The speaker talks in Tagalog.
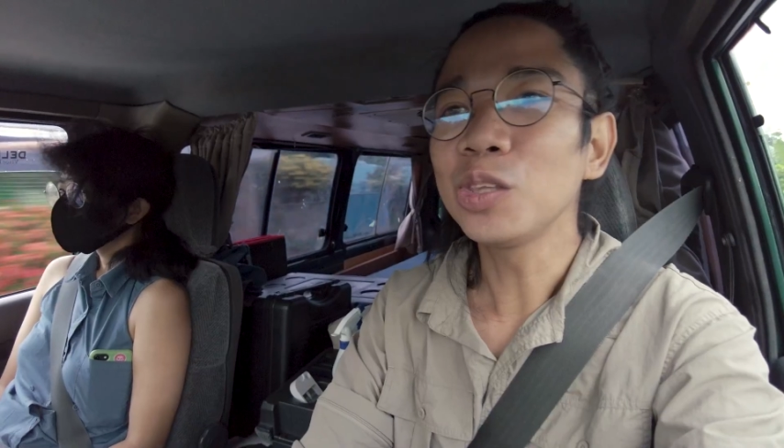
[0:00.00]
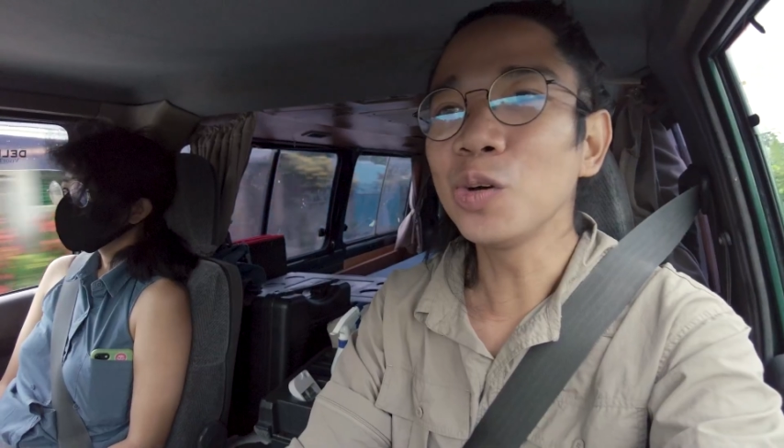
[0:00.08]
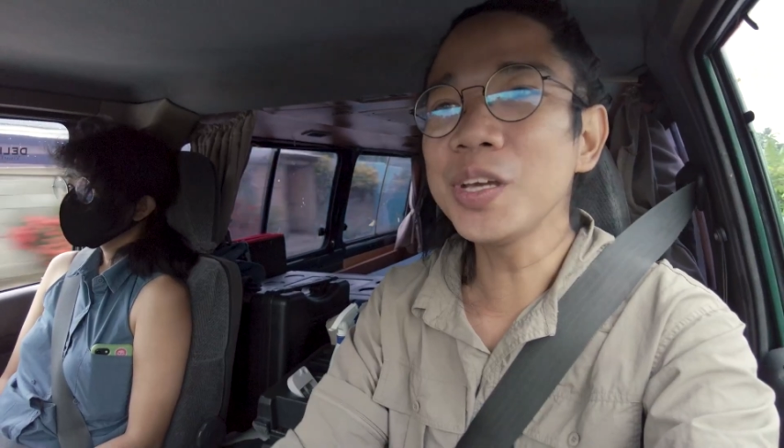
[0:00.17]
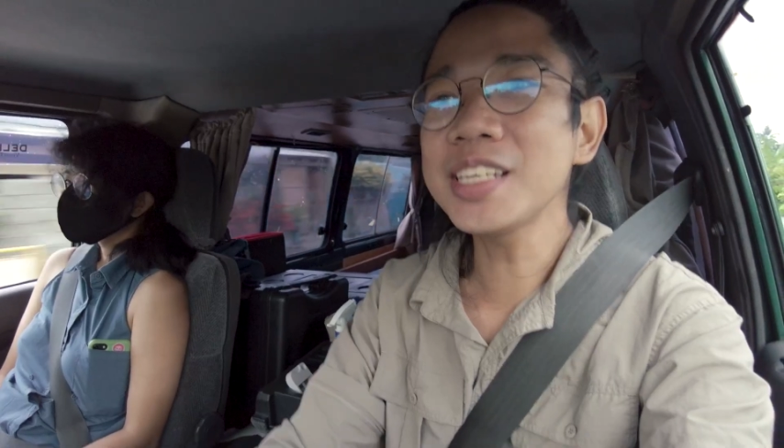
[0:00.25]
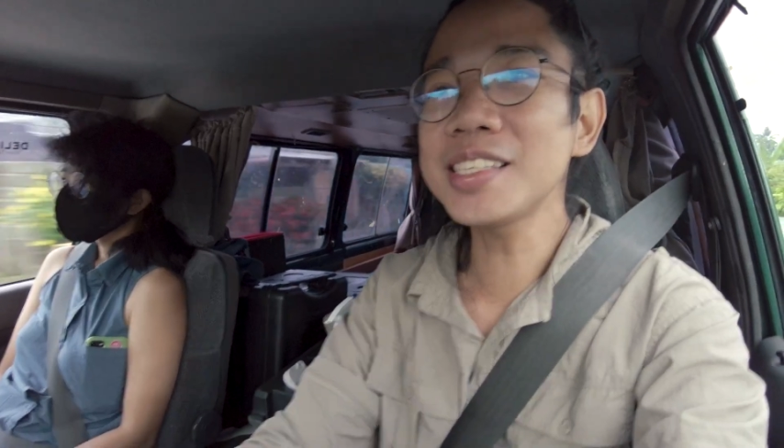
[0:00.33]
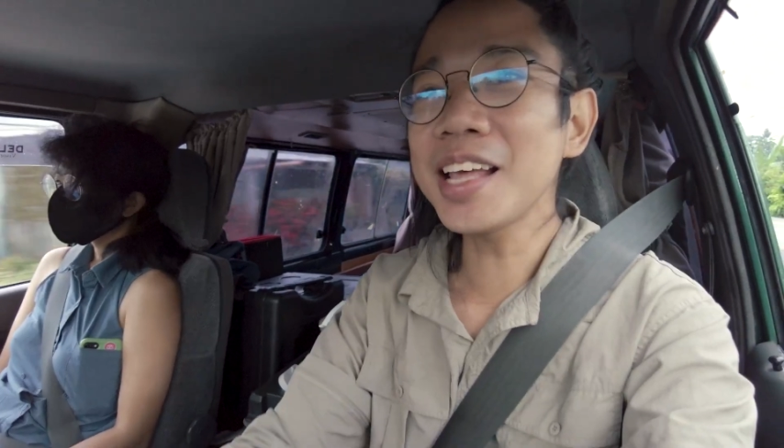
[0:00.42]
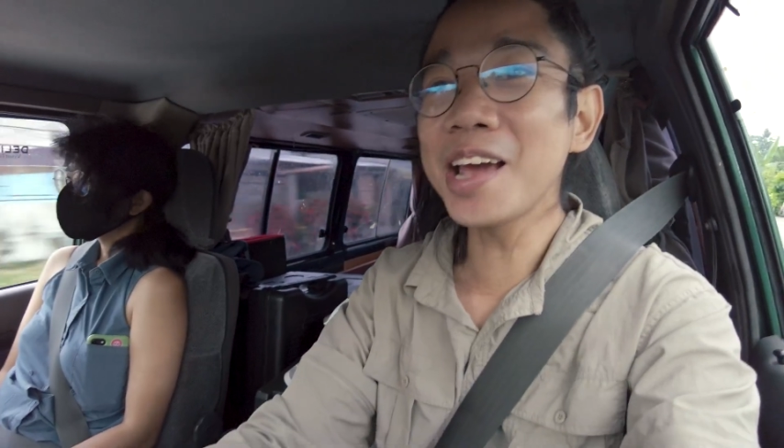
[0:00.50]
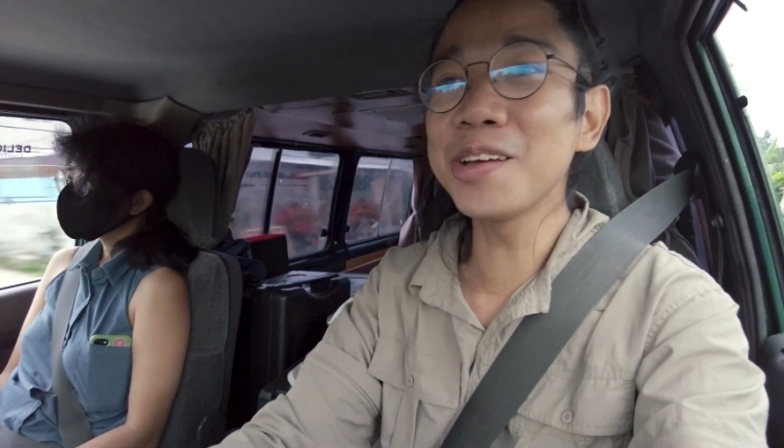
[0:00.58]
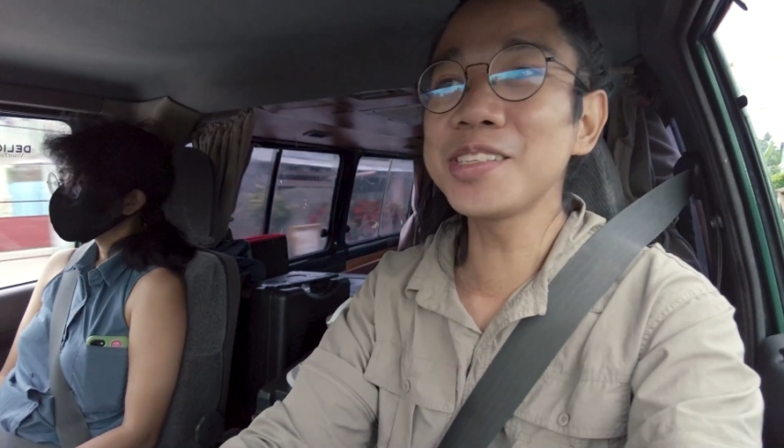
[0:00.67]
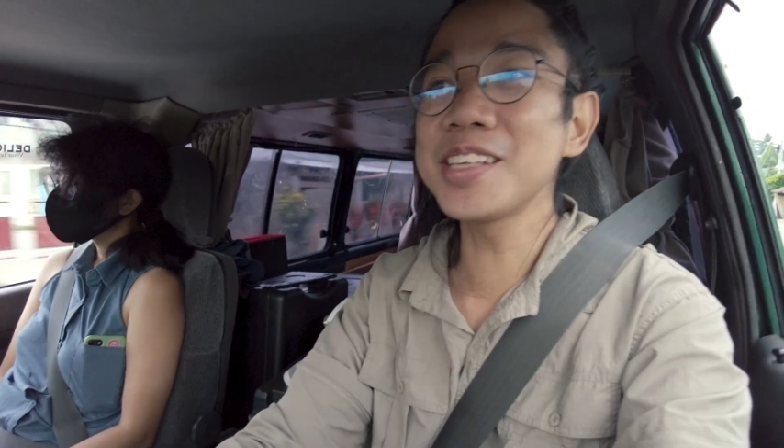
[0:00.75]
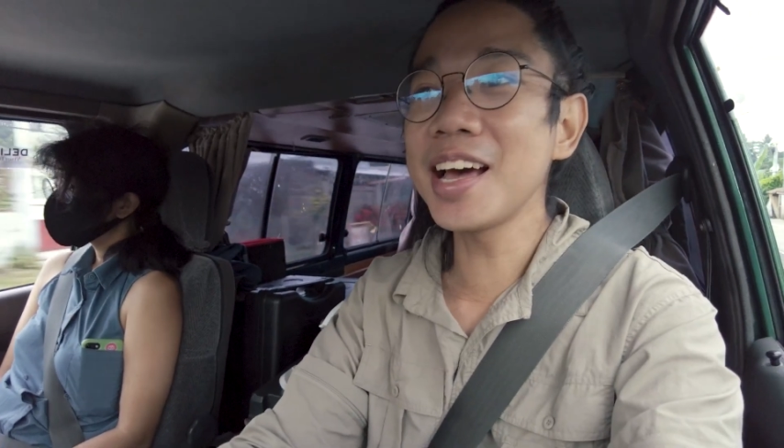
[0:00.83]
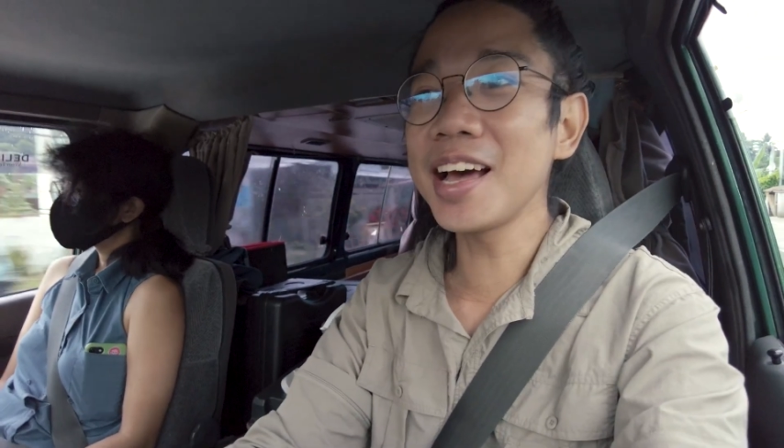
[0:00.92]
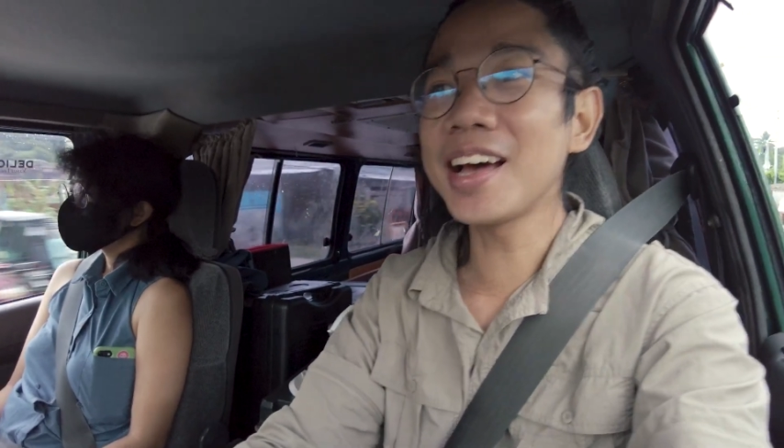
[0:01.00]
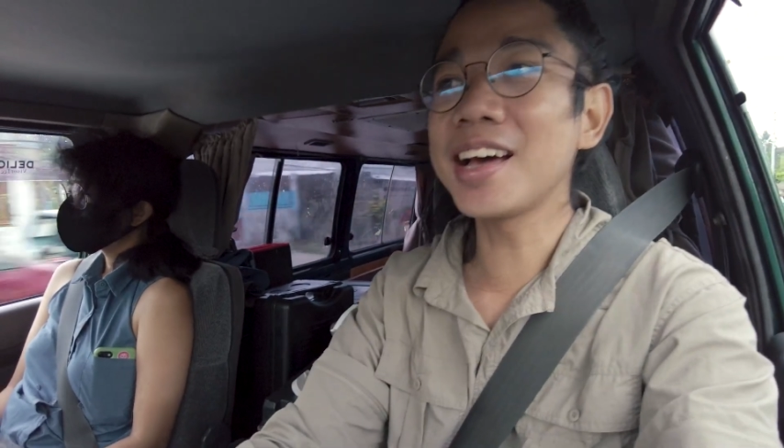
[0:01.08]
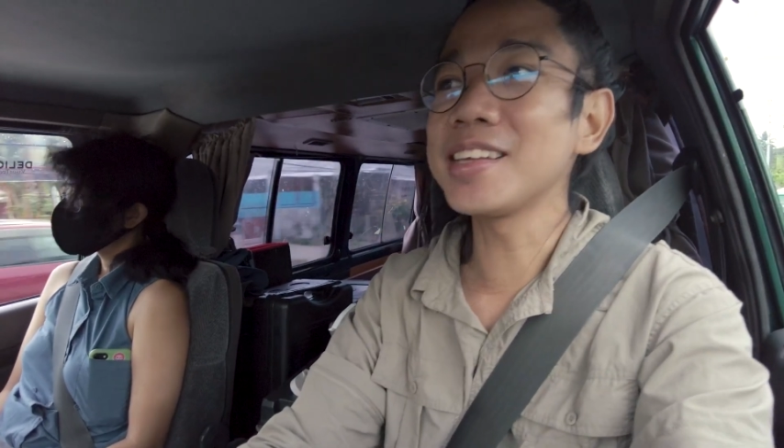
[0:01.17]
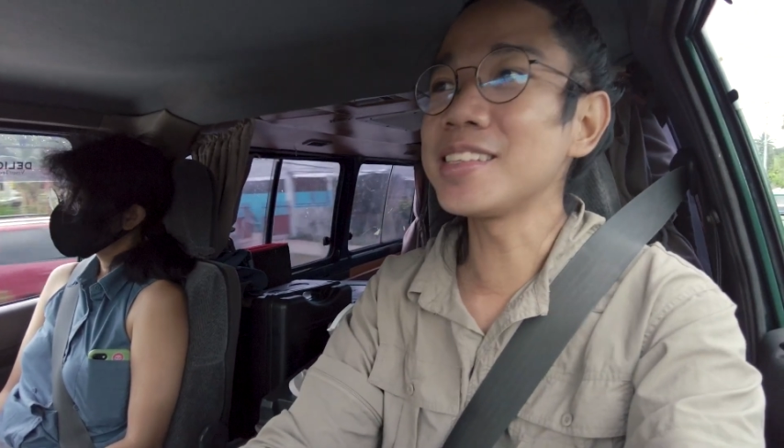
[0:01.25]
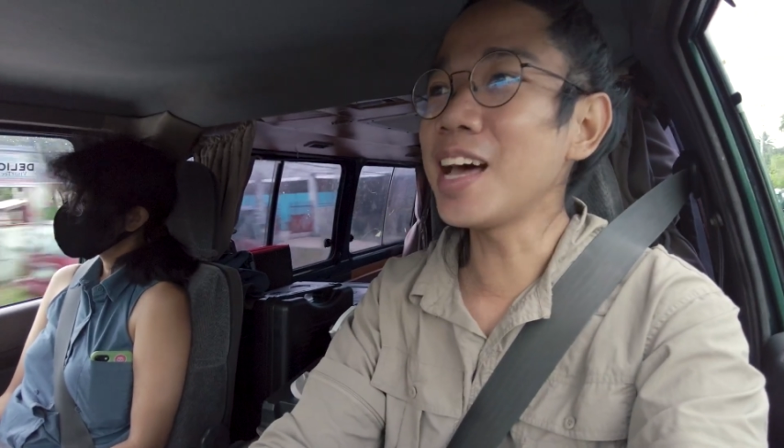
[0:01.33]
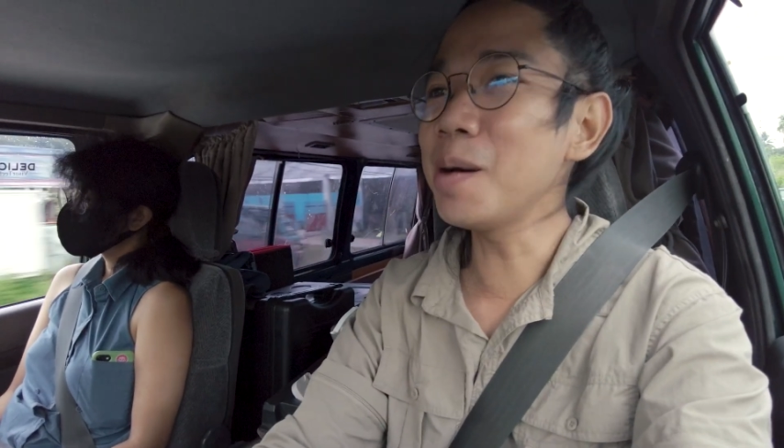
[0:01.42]
2 weeks tayo
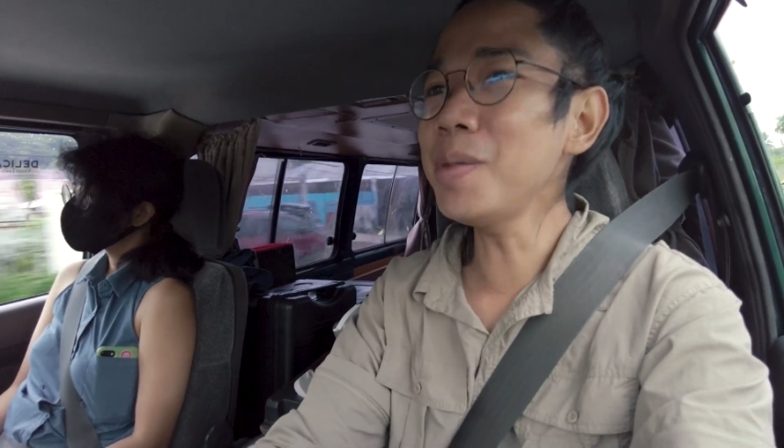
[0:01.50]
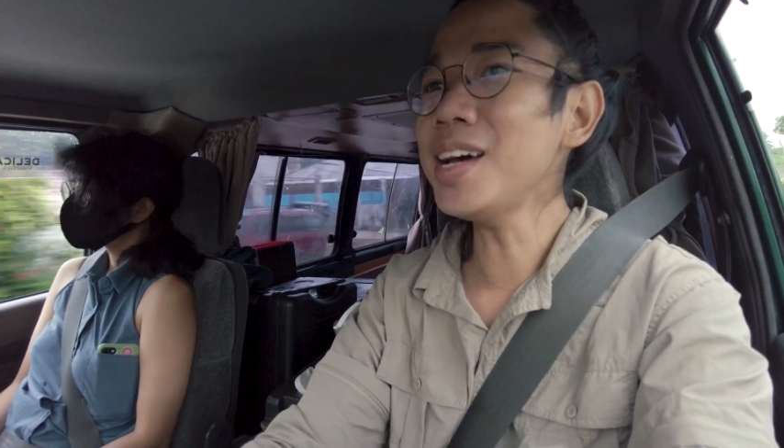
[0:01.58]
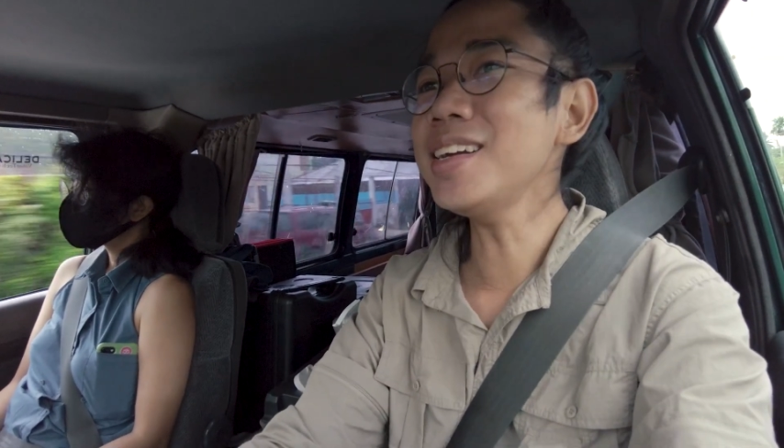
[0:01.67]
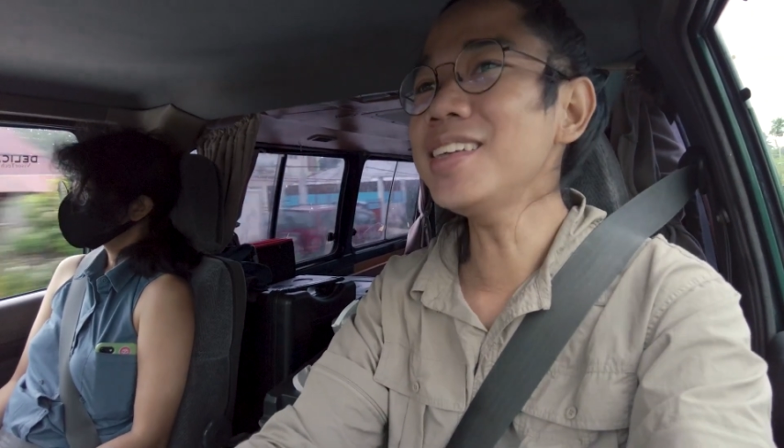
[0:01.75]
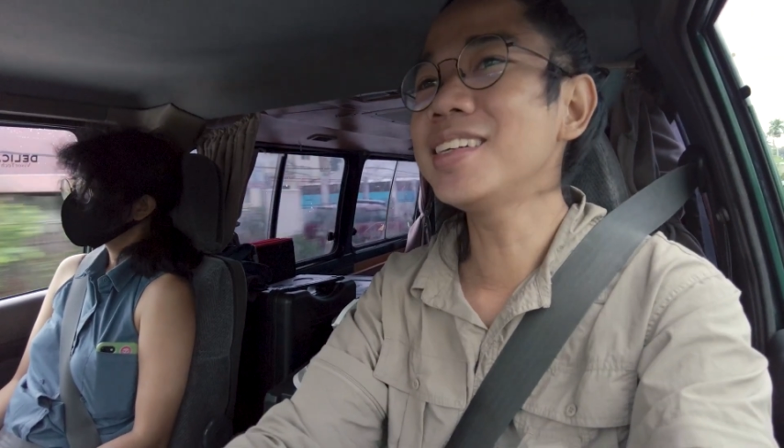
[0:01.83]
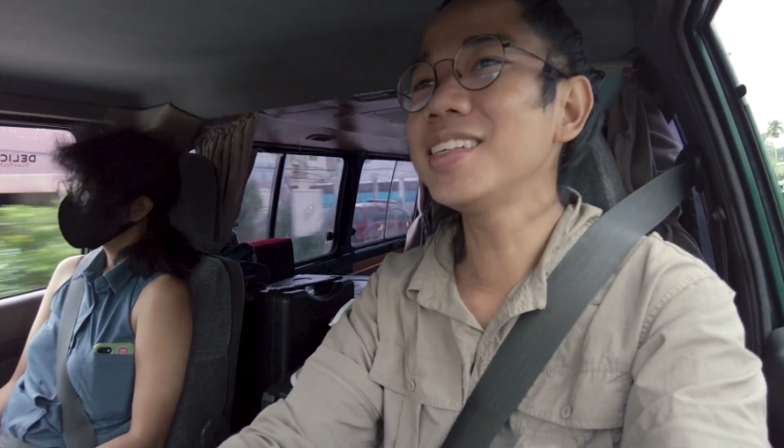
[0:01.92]
sa Samar.